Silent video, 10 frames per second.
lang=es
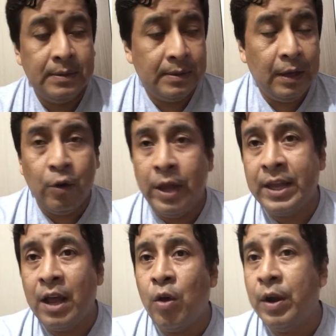Y los
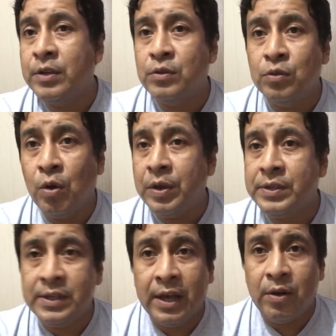generadores no
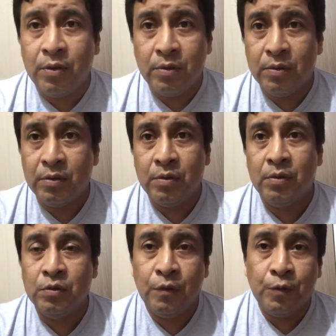hicieron
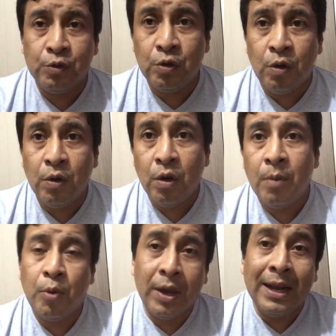su función
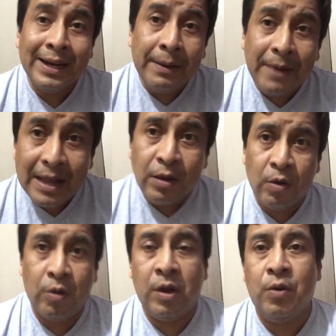porque el rival no
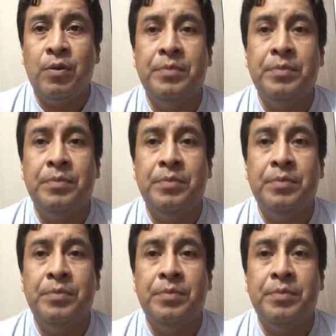los dejó.